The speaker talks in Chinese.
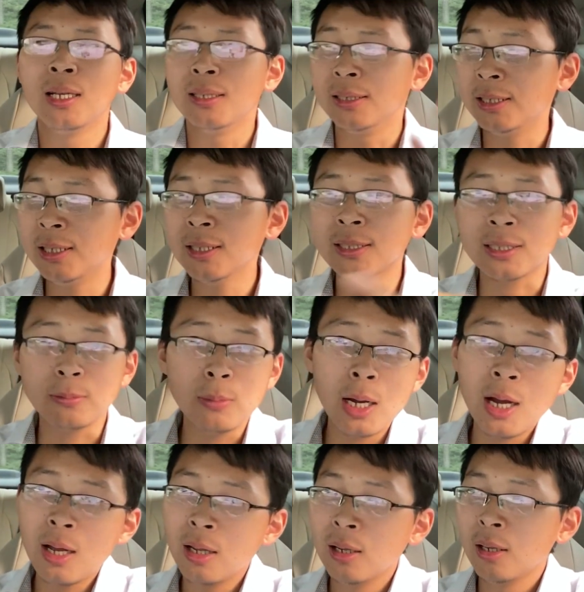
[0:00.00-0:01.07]
你的什
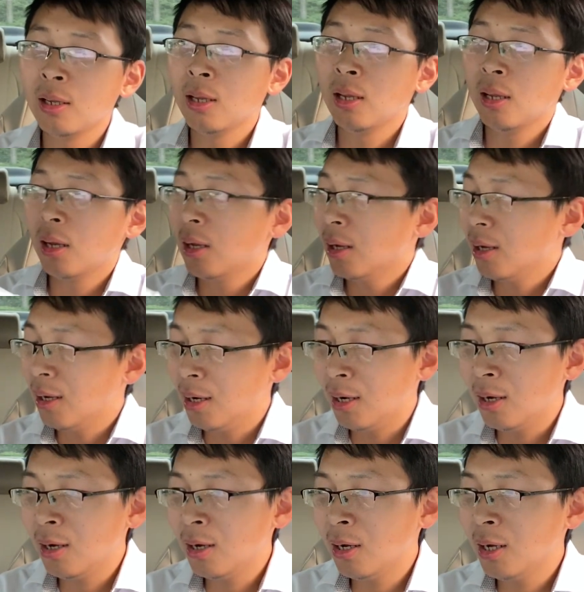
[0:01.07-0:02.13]
么
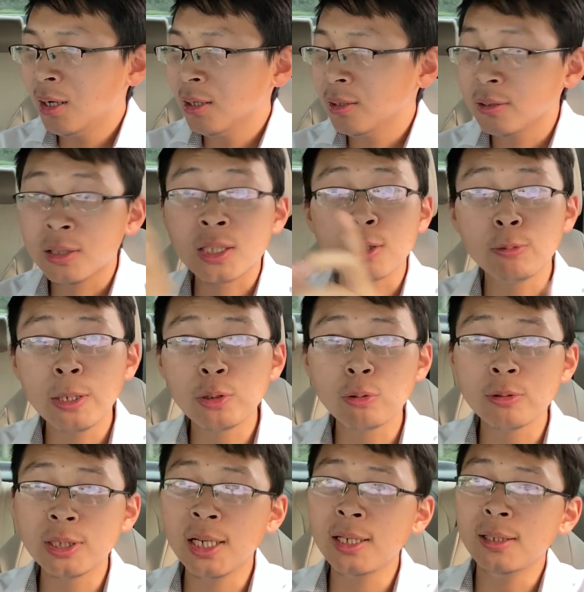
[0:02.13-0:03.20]
呃指挥中
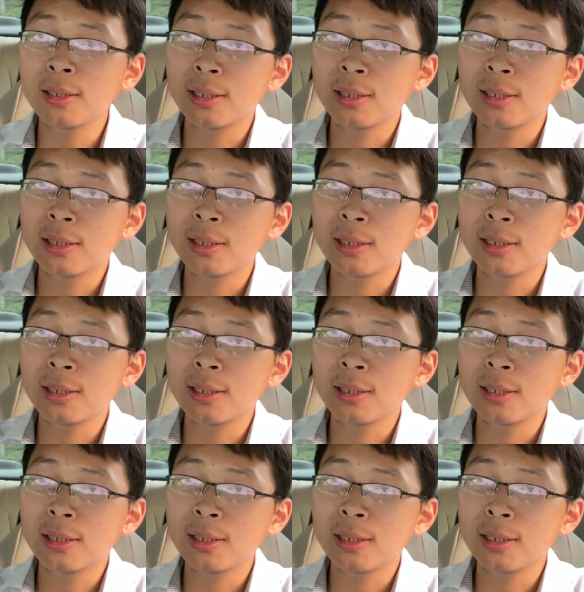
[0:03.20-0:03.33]
心，